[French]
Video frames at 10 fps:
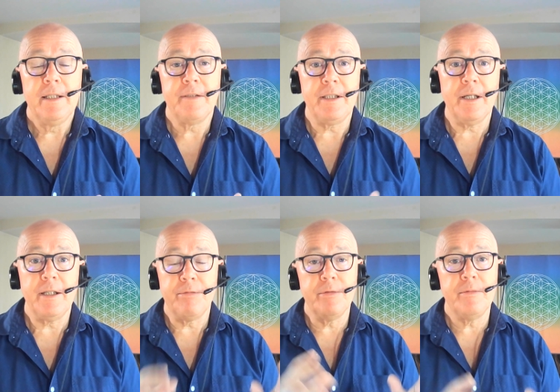C'est-à-dire,
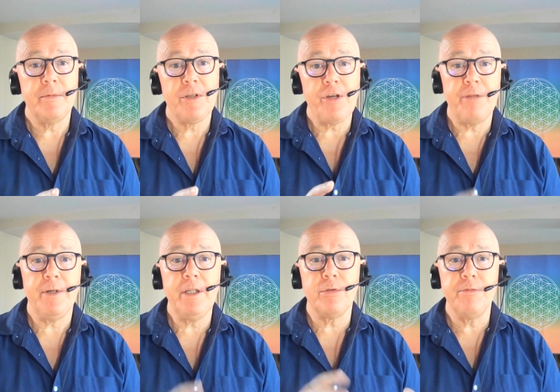ils vont chaque
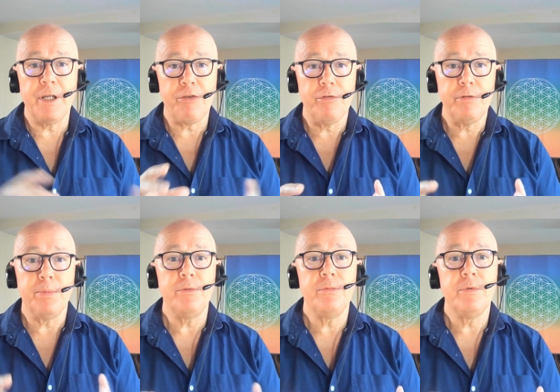fois ils trouvent quelque chose
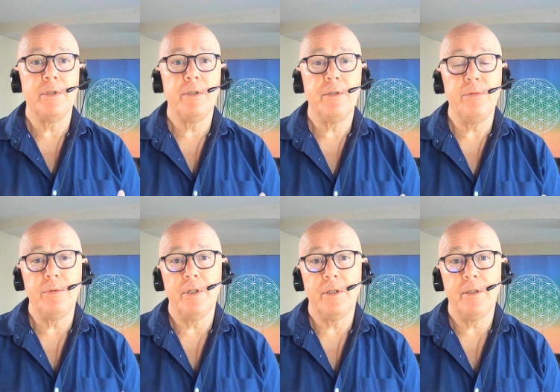pour nous,
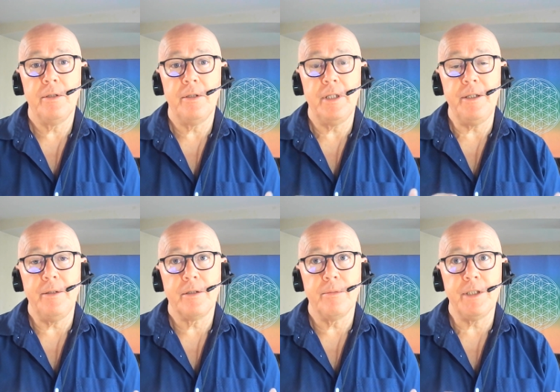nous
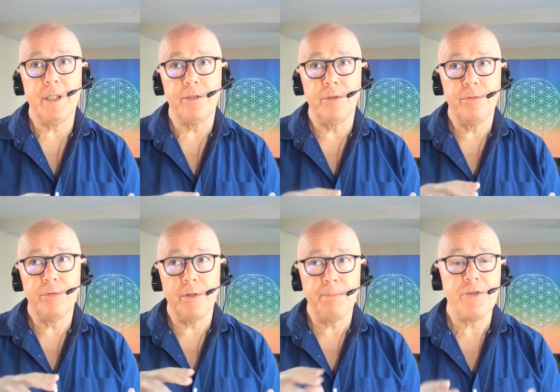comment dire, de
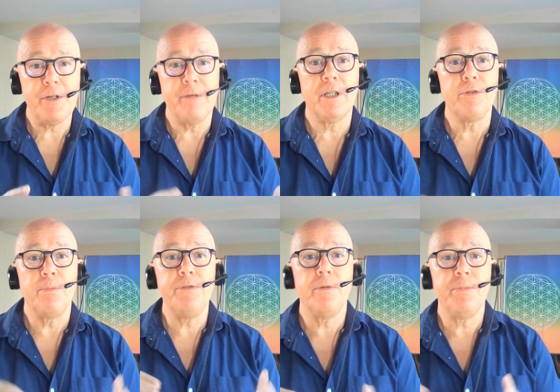nous empêcher d'avoir de
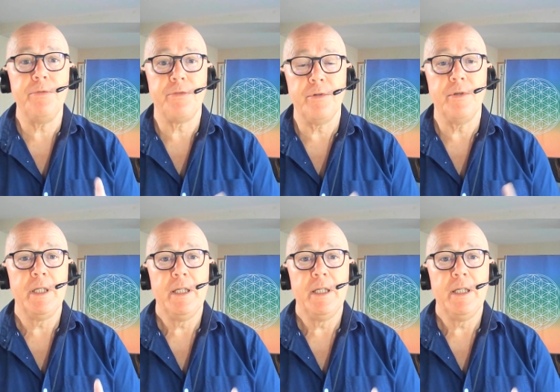plus en plus de,